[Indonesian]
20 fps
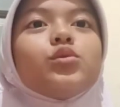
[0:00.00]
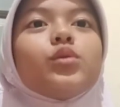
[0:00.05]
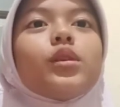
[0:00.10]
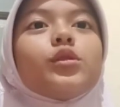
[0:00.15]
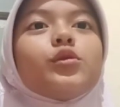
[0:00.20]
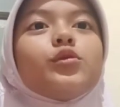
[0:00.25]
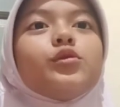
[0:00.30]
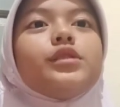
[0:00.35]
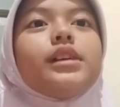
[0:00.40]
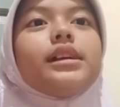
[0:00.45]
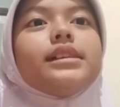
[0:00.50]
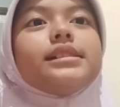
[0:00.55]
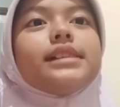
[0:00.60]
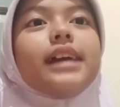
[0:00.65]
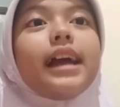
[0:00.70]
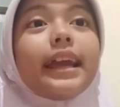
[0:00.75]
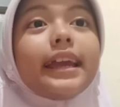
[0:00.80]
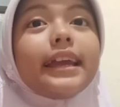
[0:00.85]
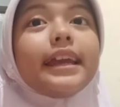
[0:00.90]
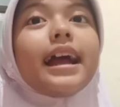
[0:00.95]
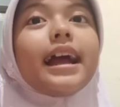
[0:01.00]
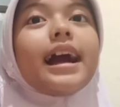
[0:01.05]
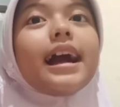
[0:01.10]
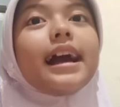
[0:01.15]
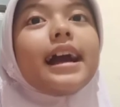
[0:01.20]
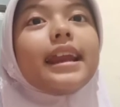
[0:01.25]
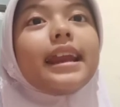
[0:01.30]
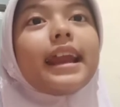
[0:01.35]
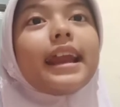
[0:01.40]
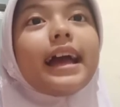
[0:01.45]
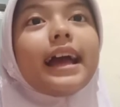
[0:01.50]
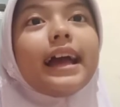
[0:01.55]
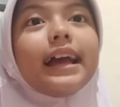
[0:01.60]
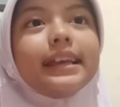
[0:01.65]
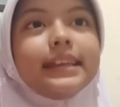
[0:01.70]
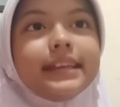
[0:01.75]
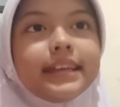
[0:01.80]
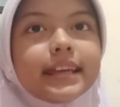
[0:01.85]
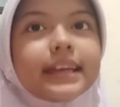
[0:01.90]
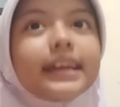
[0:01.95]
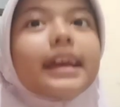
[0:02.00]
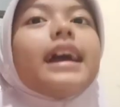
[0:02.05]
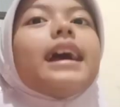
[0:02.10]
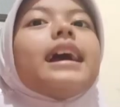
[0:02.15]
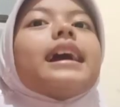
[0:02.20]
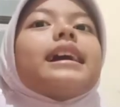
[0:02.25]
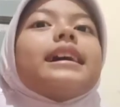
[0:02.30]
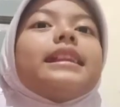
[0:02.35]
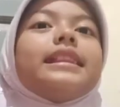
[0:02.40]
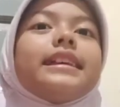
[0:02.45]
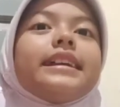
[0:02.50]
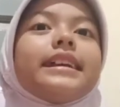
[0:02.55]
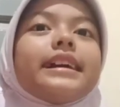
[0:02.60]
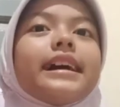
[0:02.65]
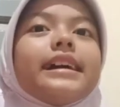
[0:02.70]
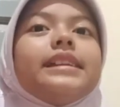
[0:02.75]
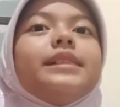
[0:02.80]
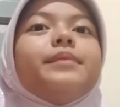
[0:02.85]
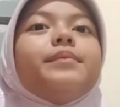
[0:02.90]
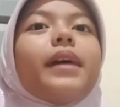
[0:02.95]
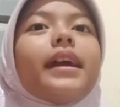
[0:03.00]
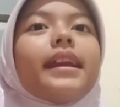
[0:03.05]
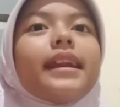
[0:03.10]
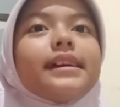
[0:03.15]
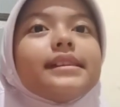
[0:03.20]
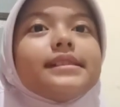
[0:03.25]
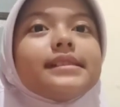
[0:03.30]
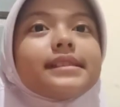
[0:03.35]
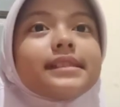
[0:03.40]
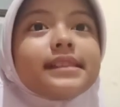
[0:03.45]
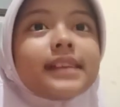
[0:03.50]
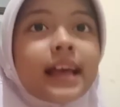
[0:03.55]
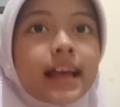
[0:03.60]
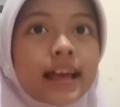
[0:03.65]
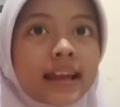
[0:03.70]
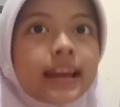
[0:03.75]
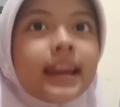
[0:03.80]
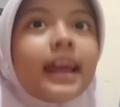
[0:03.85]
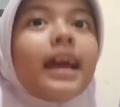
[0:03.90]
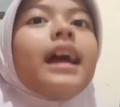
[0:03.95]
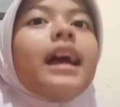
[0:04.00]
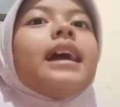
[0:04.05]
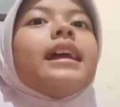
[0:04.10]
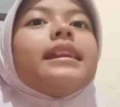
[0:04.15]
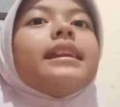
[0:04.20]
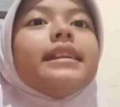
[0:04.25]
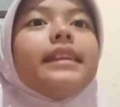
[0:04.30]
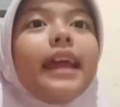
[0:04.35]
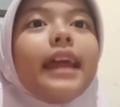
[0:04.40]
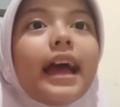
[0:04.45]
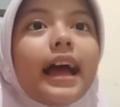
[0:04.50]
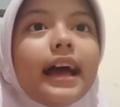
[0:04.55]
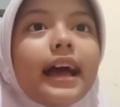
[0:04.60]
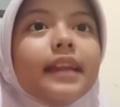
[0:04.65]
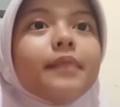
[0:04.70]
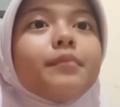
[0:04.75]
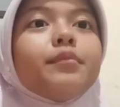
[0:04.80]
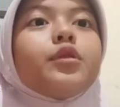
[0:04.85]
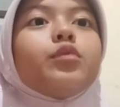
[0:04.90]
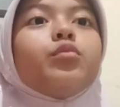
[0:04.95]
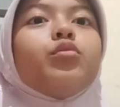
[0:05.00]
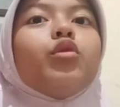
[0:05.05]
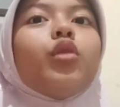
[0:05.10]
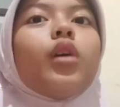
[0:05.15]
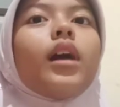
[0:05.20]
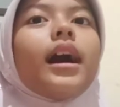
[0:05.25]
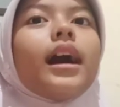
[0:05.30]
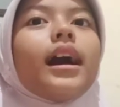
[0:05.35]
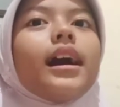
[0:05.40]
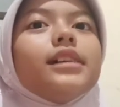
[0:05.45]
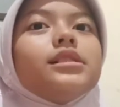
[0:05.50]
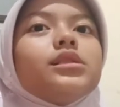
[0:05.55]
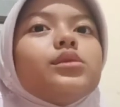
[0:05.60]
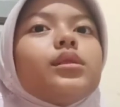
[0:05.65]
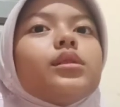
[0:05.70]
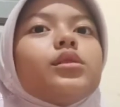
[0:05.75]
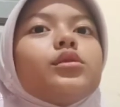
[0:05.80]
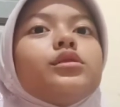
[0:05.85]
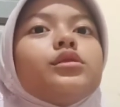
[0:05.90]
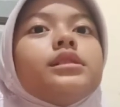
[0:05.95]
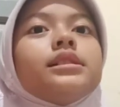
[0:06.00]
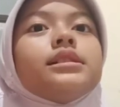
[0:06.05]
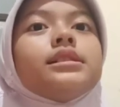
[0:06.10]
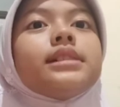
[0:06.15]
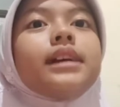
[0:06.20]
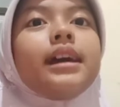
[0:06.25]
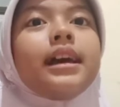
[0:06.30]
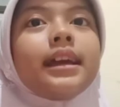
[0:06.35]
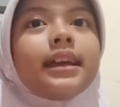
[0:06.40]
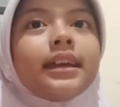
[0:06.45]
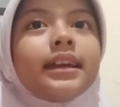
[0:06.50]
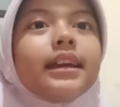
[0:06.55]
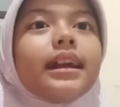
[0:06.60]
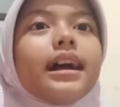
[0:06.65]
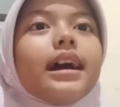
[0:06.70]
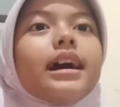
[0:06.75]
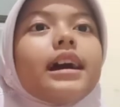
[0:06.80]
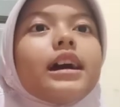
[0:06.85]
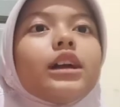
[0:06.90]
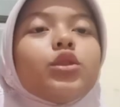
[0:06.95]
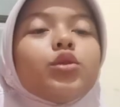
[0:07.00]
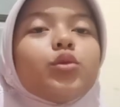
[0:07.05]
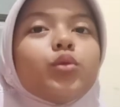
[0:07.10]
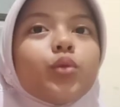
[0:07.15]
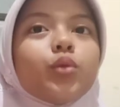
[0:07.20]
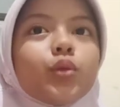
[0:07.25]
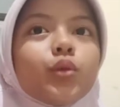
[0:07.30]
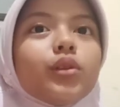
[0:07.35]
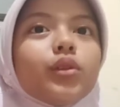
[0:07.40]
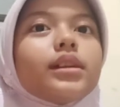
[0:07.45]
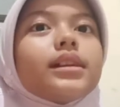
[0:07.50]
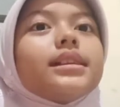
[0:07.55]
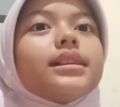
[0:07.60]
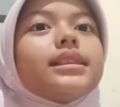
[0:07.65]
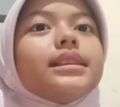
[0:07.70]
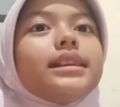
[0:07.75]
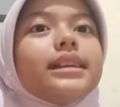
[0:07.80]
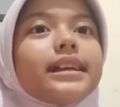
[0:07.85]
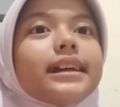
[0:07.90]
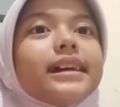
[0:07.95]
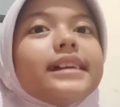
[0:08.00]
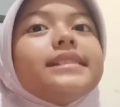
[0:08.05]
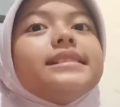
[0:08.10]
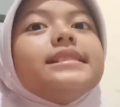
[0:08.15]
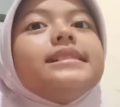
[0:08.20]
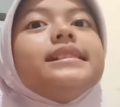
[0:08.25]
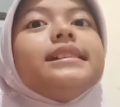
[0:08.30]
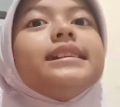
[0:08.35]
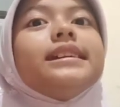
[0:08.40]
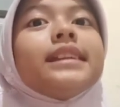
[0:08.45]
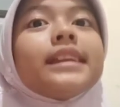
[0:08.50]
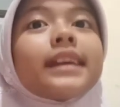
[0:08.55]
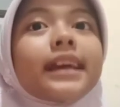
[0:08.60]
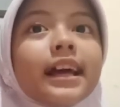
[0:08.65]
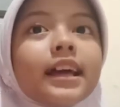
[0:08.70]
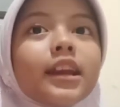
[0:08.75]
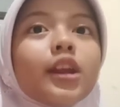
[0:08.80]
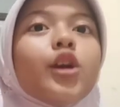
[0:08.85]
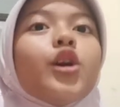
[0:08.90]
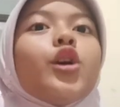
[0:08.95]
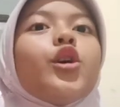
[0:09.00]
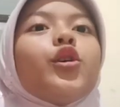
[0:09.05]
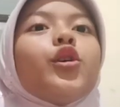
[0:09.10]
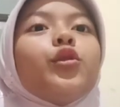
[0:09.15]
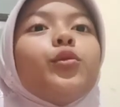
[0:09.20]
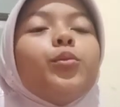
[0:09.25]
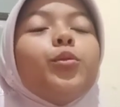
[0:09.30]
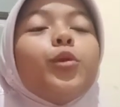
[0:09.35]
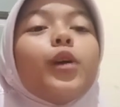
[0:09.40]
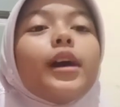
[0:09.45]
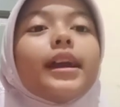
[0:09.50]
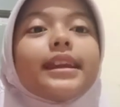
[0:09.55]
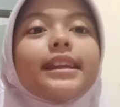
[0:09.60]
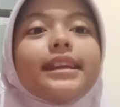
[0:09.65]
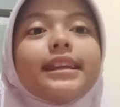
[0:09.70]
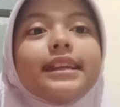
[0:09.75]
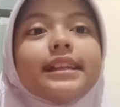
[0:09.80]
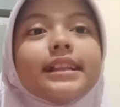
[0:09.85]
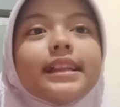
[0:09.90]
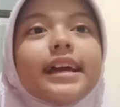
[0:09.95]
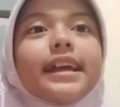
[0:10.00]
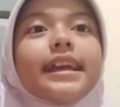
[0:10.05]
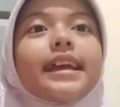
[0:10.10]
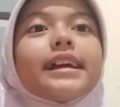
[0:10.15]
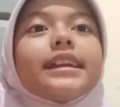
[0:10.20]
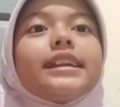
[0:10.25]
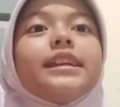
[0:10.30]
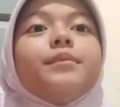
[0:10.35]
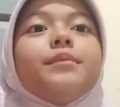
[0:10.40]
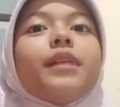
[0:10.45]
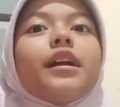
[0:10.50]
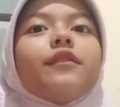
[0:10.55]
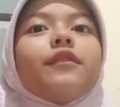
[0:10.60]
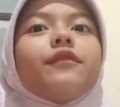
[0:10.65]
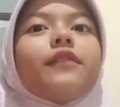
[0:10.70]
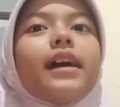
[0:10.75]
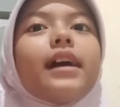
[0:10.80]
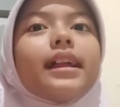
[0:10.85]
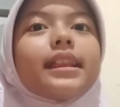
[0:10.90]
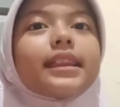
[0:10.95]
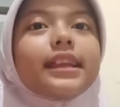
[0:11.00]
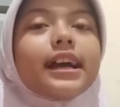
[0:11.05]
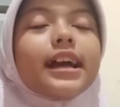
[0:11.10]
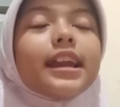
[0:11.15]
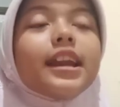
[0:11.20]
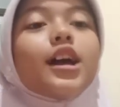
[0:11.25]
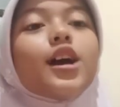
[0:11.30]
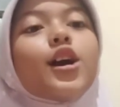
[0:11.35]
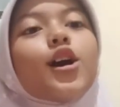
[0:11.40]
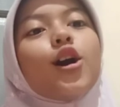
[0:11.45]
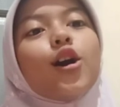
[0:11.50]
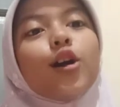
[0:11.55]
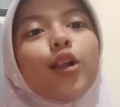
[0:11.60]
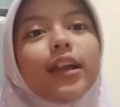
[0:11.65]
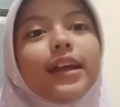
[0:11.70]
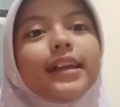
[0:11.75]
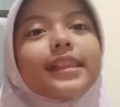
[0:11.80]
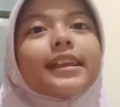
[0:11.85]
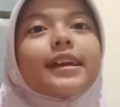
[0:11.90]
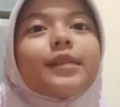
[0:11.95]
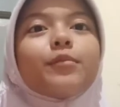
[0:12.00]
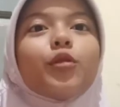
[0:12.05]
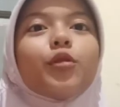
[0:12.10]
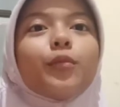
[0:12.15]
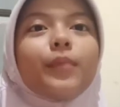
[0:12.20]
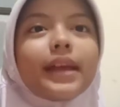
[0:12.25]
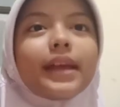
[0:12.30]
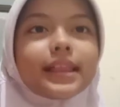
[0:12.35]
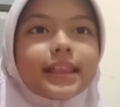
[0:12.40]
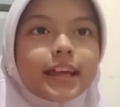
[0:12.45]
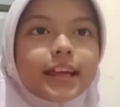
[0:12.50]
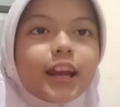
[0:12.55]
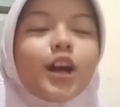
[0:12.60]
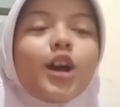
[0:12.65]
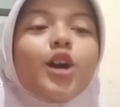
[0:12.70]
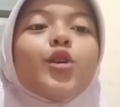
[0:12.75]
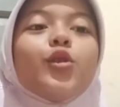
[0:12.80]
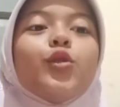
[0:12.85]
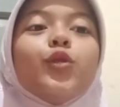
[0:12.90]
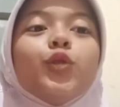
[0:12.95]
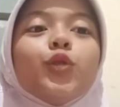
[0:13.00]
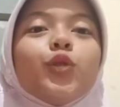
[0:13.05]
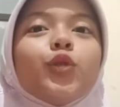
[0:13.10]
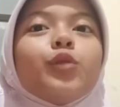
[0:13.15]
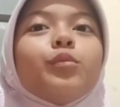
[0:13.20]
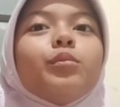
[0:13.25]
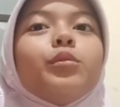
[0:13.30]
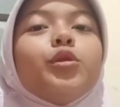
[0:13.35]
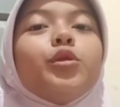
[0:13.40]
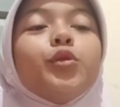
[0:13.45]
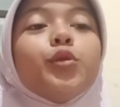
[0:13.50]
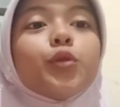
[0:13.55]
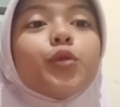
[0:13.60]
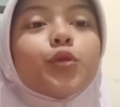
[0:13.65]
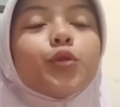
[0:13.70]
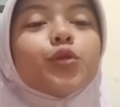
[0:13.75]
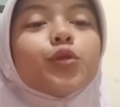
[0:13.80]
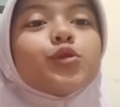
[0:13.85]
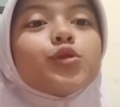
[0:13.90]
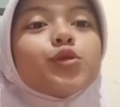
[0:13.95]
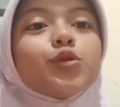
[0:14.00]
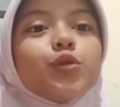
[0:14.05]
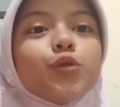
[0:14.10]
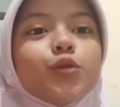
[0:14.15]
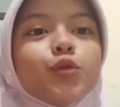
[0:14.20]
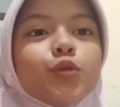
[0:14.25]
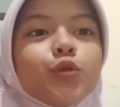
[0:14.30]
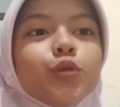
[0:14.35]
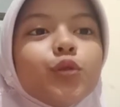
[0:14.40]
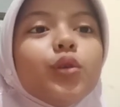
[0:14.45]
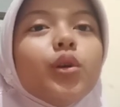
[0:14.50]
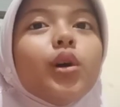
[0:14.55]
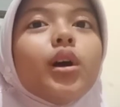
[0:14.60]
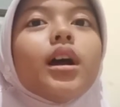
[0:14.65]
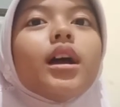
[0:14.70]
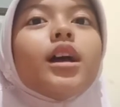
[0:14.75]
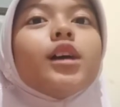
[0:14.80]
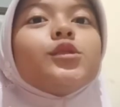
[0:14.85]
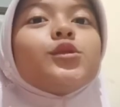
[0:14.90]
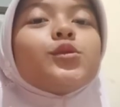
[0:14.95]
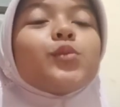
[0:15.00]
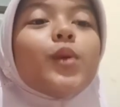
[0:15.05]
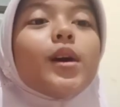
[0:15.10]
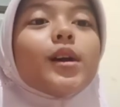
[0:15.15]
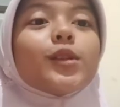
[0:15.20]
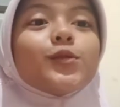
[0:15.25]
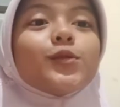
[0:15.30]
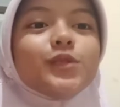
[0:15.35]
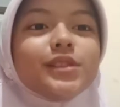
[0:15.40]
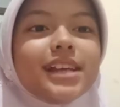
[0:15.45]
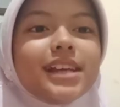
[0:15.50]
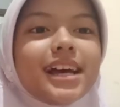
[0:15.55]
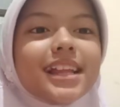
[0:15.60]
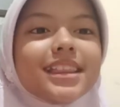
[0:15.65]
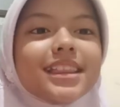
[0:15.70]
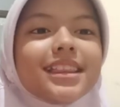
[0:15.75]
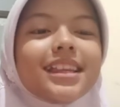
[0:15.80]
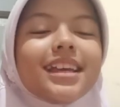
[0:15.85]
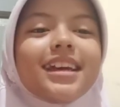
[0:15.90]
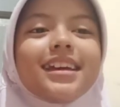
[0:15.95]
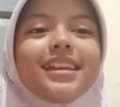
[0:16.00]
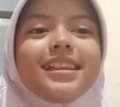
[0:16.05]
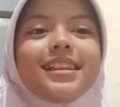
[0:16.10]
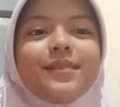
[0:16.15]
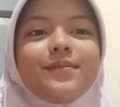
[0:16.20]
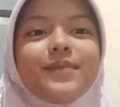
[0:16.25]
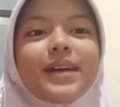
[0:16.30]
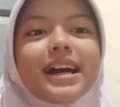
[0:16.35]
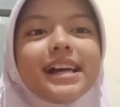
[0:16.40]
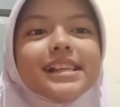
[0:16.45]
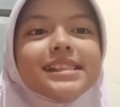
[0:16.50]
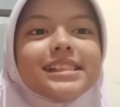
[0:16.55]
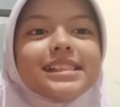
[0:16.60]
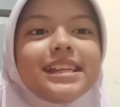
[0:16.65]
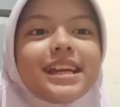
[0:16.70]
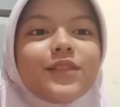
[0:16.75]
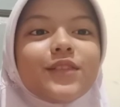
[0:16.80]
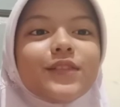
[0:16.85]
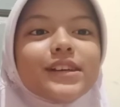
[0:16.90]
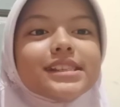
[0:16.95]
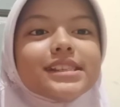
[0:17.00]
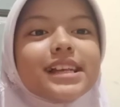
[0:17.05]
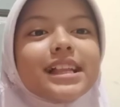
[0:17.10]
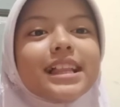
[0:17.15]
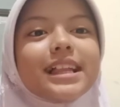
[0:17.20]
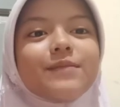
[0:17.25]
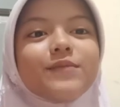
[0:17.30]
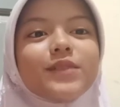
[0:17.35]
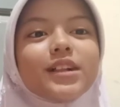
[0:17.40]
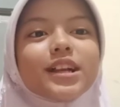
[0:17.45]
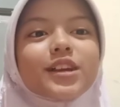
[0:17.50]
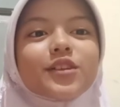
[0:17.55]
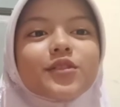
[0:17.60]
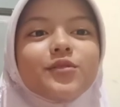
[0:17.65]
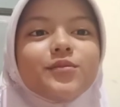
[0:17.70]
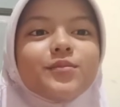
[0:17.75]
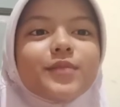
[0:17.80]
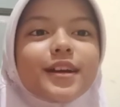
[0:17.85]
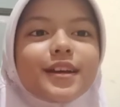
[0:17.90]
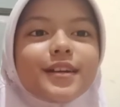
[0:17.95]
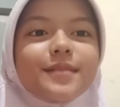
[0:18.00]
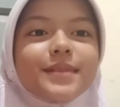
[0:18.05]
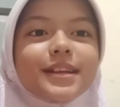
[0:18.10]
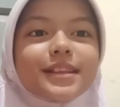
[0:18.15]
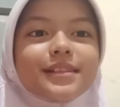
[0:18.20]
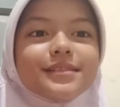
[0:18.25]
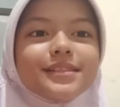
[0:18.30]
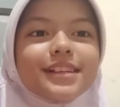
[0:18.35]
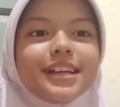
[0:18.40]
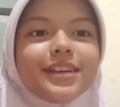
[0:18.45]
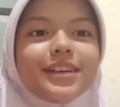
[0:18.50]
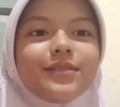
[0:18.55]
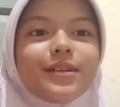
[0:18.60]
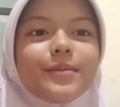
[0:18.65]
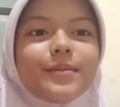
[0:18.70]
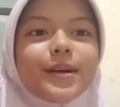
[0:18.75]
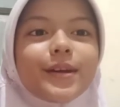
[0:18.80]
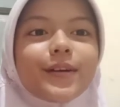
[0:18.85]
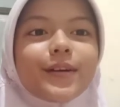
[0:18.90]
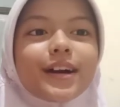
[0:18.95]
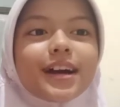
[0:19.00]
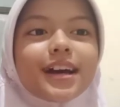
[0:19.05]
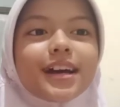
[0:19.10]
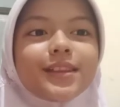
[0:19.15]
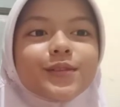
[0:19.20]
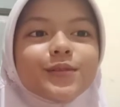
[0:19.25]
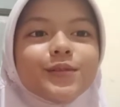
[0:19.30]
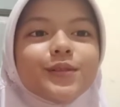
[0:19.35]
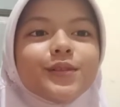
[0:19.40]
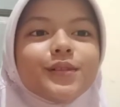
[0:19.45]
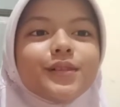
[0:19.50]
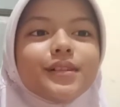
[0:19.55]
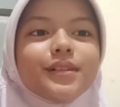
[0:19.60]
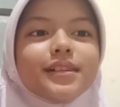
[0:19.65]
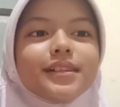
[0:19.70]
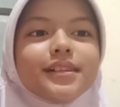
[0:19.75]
suatu zat cair akan naik ketika dipanaskan dan permukaan suatu zat cair akan turun ketika didinginkan. Hubungan inilah yang dimanfaatkan oleh termometer untuk mengukur suhu suatu zat. Terima kasih dan wassalamualaikum warahmatullahi wabarakatuh.